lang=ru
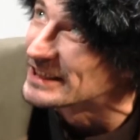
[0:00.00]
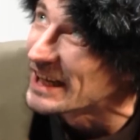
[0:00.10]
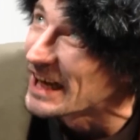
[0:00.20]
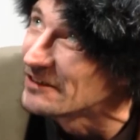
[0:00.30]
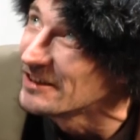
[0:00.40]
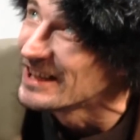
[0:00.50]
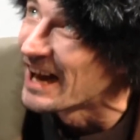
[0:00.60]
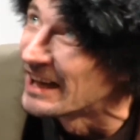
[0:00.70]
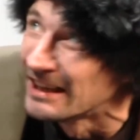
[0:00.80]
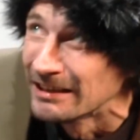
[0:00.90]
поэтому
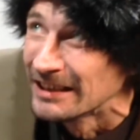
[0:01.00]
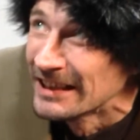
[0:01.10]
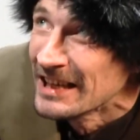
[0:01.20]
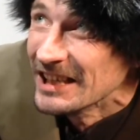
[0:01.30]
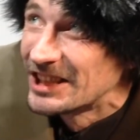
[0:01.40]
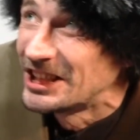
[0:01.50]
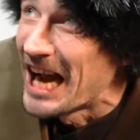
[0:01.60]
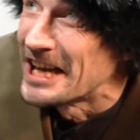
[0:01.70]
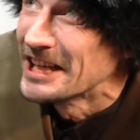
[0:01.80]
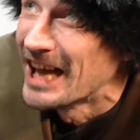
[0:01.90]
совсем перенести ее в
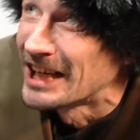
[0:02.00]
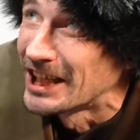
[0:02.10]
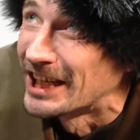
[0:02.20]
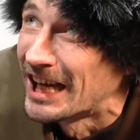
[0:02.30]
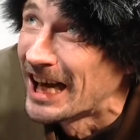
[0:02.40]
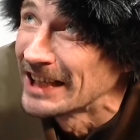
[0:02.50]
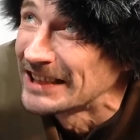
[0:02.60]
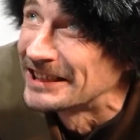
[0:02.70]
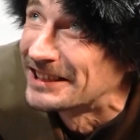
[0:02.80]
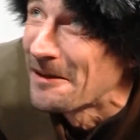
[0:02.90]
сегодняшний день
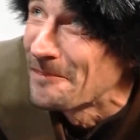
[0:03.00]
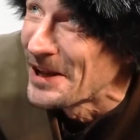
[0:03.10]
сложно.